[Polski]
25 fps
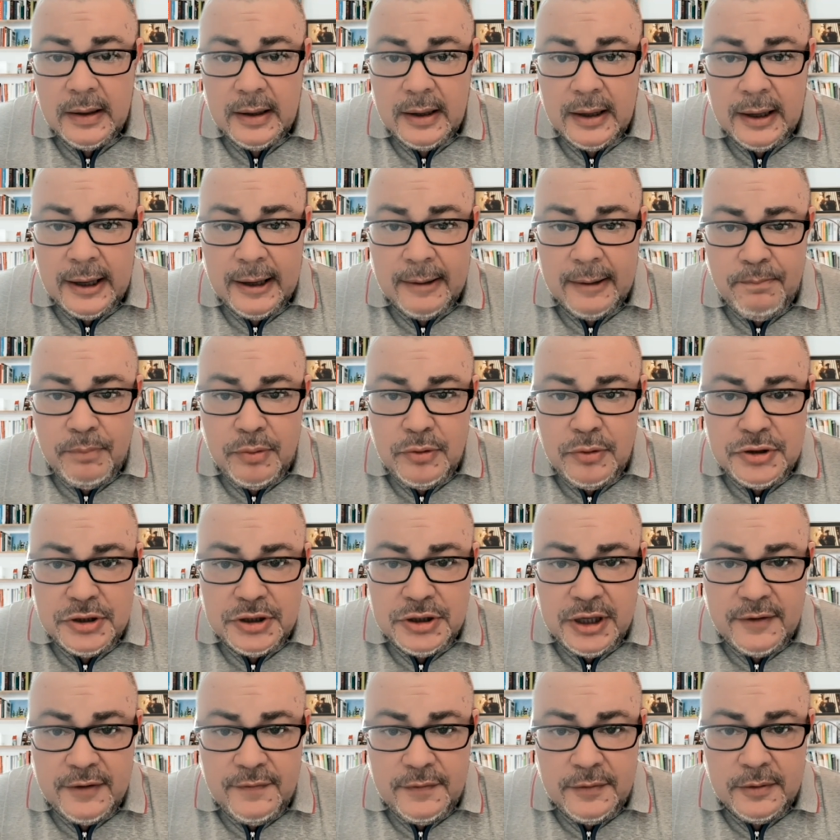E,
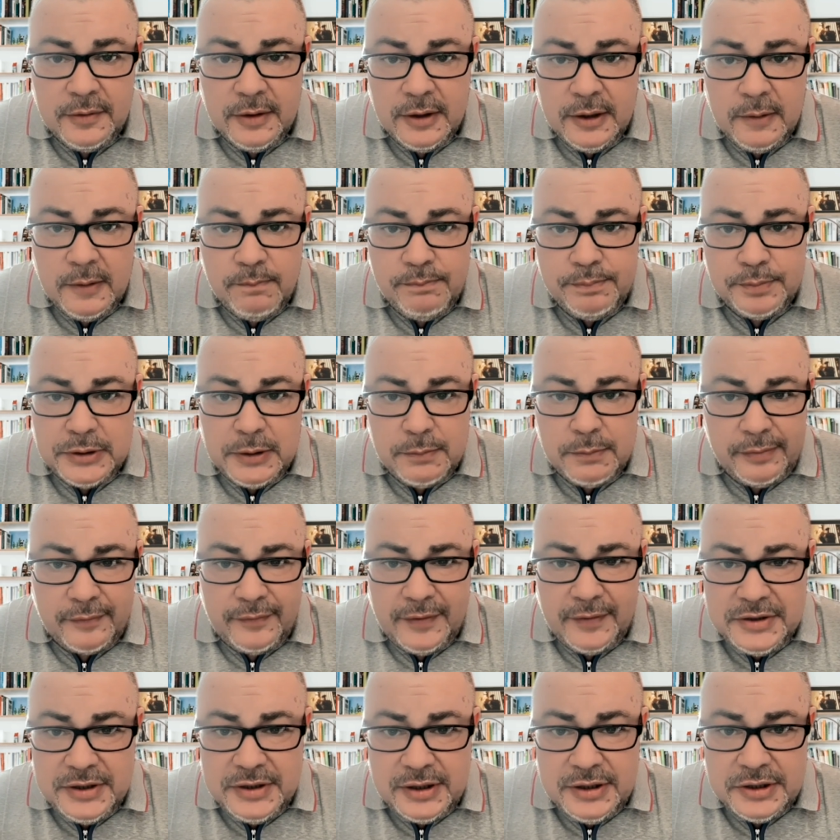później e,
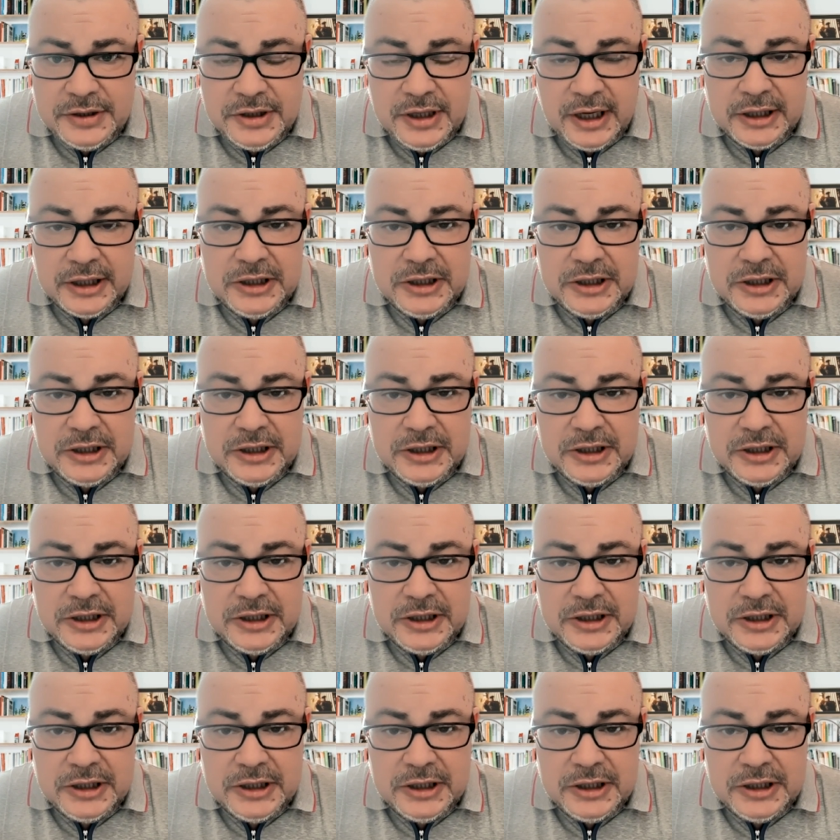przeprowadziliście